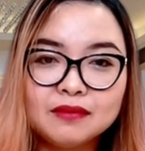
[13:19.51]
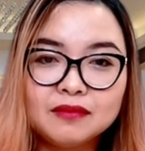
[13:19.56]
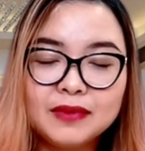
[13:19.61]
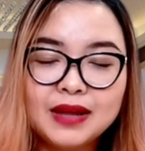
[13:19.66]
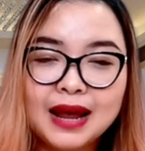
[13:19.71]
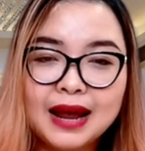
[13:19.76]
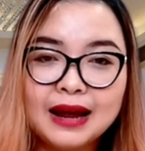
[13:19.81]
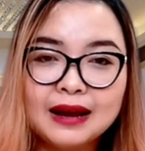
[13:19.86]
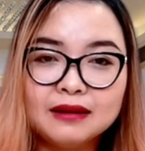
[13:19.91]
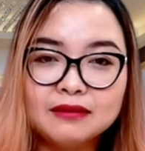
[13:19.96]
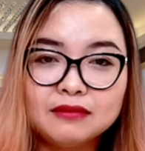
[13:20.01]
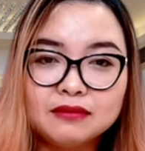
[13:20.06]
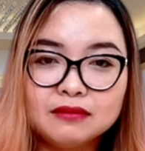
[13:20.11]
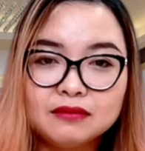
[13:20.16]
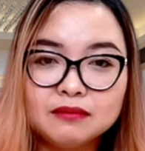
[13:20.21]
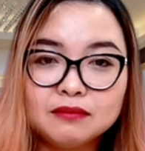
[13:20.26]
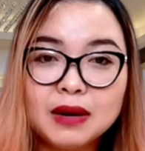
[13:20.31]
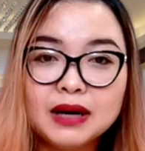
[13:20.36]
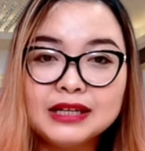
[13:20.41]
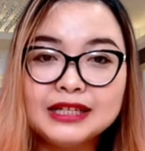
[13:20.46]
và
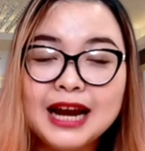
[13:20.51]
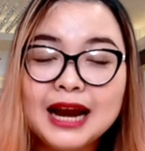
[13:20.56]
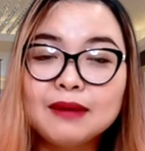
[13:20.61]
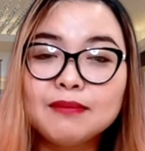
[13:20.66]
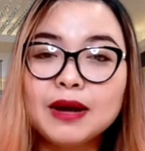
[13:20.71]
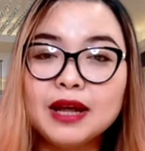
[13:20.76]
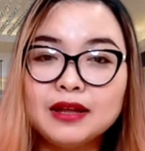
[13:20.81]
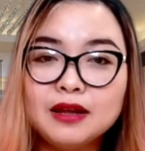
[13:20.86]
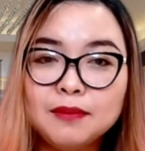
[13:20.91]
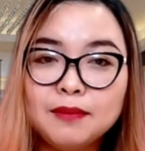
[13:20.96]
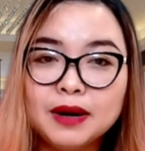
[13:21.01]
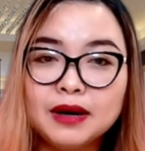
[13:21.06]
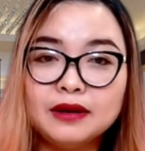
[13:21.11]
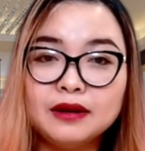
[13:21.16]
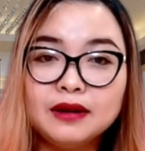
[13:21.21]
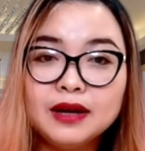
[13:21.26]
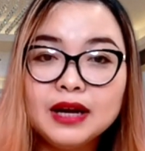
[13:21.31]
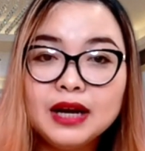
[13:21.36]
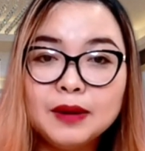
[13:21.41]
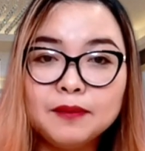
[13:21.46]
mình trang bị cho mình
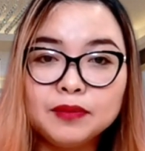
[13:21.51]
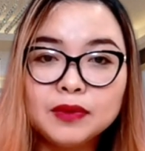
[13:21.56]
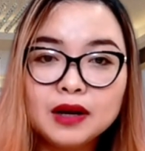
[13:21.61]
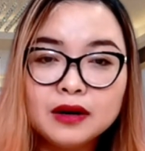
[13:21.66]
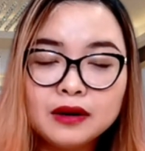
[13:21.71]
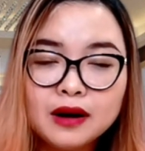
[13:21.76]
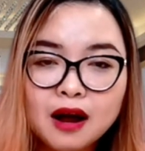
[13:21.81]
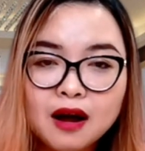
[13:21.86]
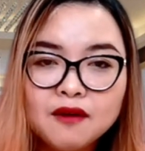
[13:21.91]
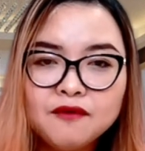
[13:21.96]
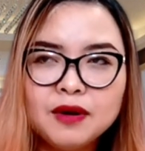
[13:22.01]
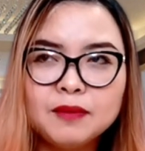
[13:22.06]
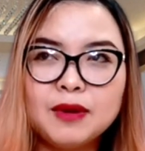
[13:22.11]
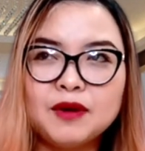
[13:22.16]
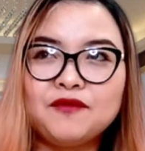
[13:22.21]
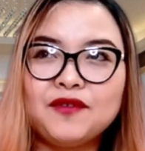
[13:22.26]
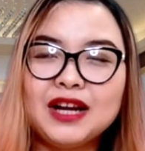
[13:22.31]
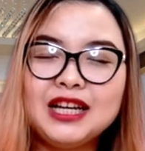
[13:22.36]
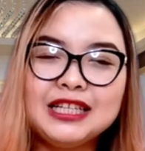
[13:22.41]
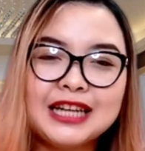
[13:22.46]
những cái niềm tin đó và mình
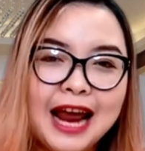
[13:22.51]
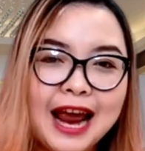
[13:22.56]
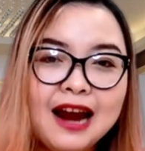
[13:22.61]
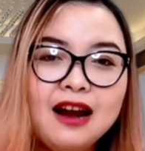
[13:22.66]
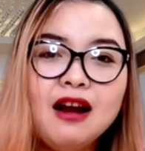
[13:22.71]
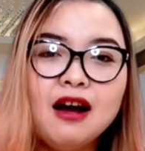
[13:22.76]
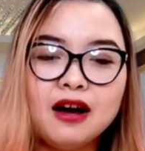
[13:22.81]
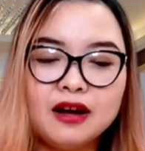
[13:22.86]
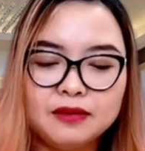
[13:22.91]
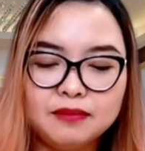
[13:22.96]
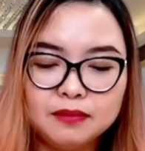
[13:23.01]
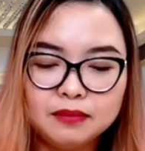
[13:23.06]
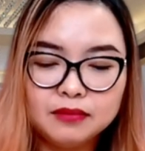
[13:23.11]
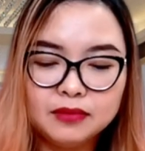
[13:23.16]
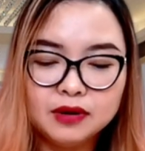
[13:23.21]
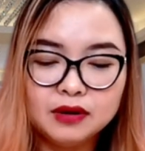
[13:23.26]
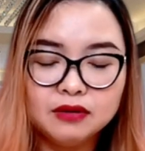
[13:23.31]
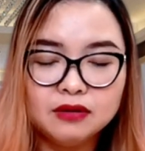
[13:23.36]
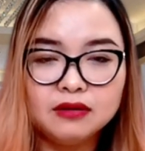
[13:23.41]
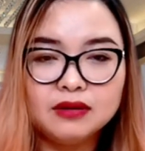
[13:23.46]
phải trả lời
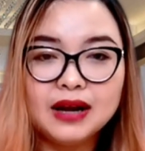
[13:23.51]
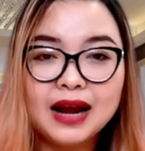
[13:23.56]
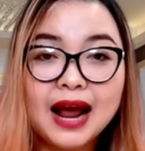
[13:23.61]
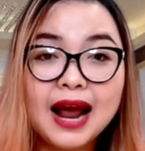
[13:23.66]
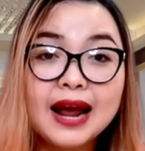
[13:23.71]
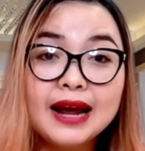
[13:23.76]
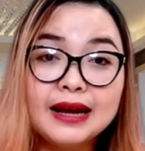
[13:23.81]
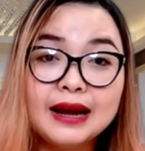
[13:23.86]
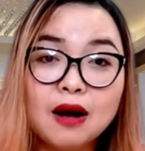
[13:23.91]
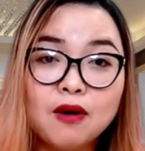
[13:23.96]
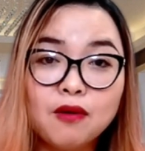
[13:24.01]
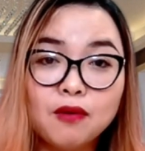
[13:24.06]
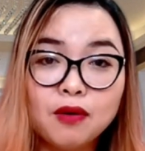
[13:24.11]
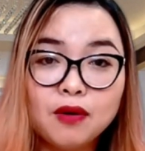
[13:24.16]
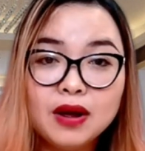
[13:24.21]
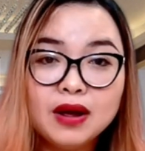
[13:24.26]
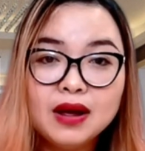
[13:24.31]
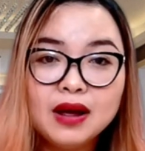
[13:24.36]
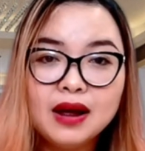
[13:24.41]
được hai câu uh,